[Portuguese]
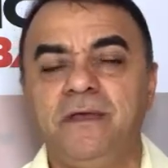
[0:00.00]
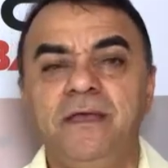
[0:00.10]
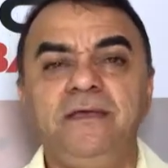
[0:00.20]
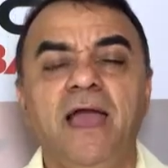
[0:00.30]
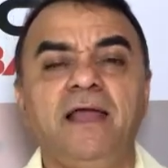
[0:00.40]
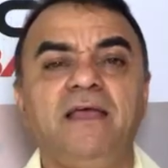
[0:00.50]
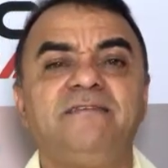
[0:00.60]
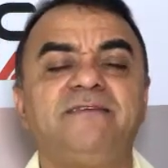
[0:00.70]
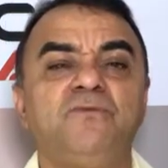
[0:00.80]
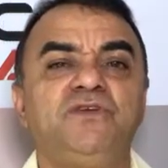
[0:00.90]
E a
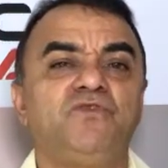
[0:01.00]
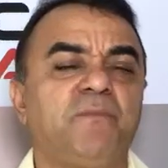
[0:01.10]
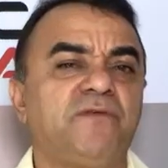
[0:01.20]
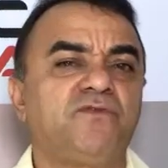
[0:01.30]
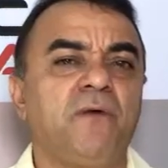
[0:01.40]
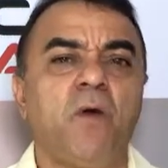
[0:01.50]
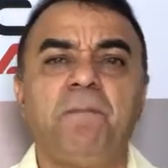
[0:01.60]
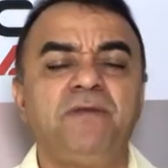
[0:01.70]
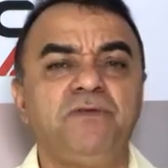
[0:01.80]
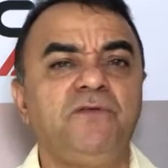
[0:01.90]
eleição de João Pessoa é o
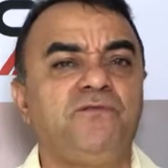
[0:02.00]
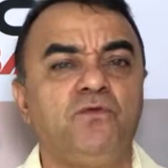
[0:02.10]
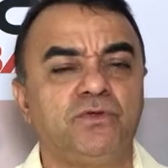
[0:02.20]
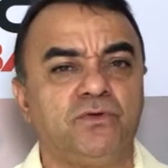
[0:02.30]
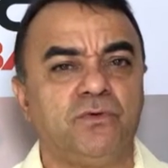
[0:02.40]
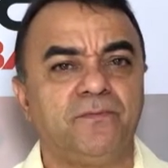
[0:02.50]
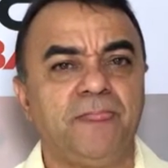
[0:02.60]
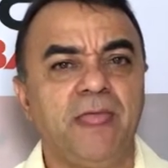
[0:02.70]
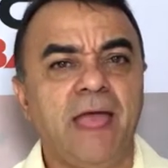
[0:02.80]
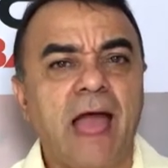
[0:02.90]
pano de fundo.
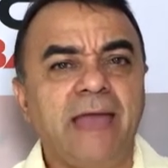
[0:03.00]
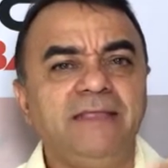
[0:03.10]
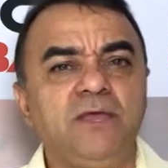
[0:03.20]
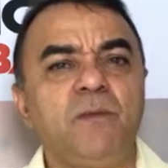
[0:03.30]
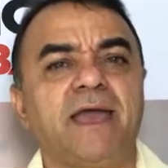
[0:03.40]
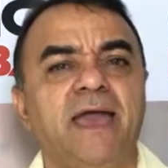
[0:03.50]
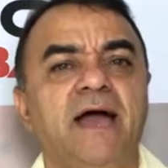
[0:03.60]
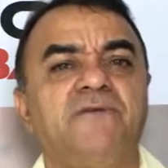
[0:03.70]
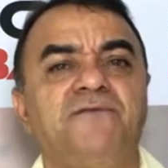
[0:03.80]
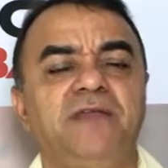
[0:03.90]
Aí tem uma
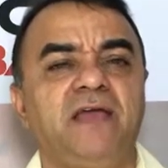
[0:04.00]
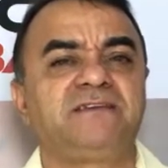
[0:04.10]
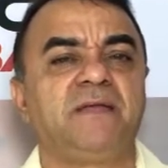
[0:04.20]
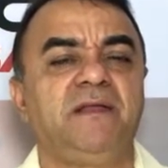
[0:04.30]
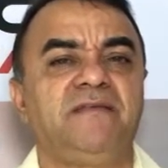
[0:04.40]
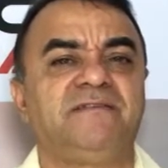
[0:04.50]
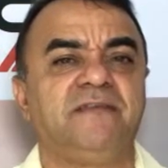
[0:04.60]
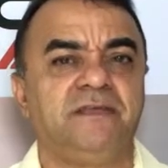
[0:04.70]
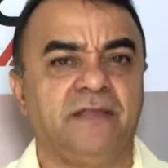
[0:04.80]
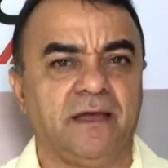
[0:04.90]
guerra fria
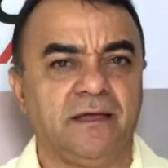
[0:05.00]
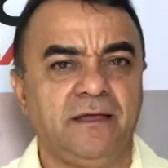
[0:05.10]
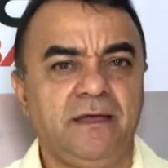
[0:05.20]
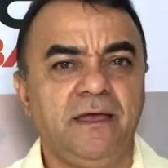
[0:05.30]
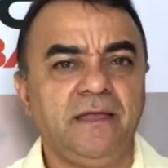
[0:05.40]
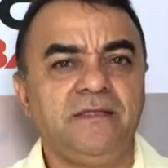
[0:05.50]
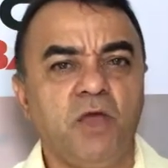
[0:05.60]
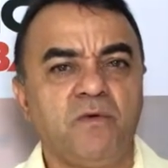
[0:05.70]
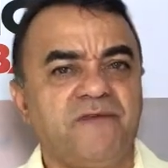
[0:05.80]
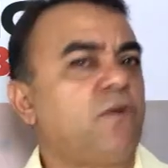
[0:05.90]
estabelecida.
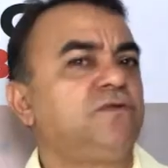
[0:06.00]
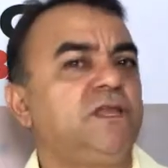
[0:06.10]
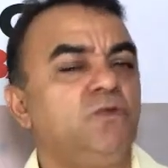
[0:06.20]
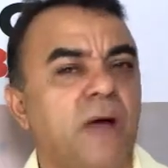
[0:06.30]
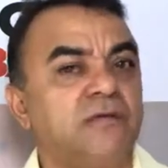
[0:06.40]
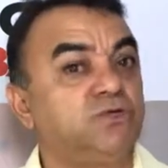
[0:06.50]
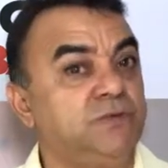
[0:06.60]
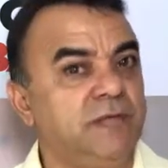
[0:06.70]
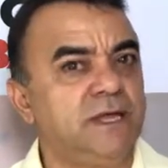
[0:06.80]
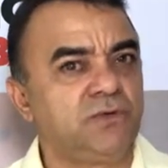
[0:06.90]
Dilma vai continuar
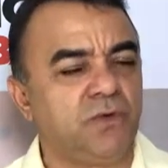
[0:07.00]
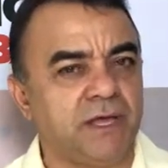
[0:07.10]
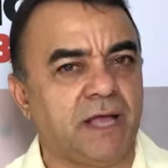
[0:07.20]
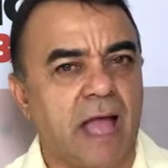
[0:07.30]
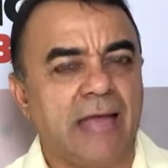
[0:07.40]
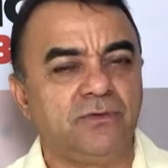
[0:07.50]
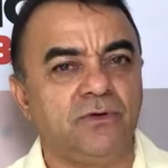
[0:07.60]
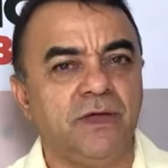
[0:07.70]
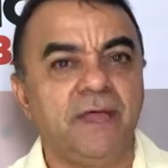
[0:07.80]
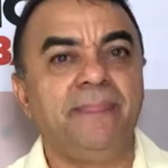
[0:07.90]
ajudando o Ricardo
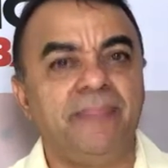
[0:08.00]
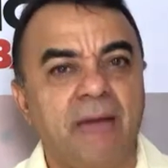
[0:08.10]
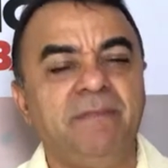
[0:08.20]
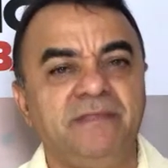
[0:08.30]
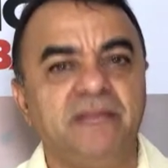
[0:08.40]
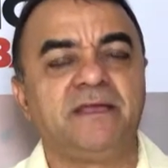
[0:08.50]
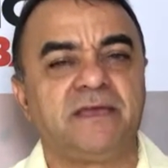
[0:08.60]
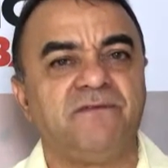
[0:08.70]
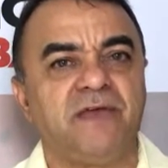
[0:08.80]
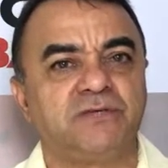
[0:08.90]
na medida
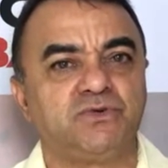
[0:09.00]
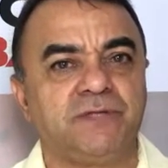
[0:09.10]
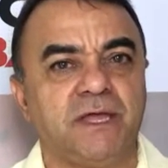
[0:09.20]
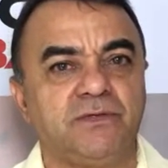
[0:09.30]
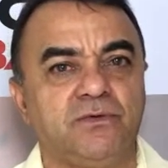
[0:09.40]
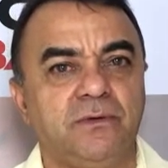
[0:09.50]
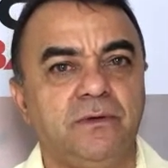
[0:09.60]
que vem ajudando?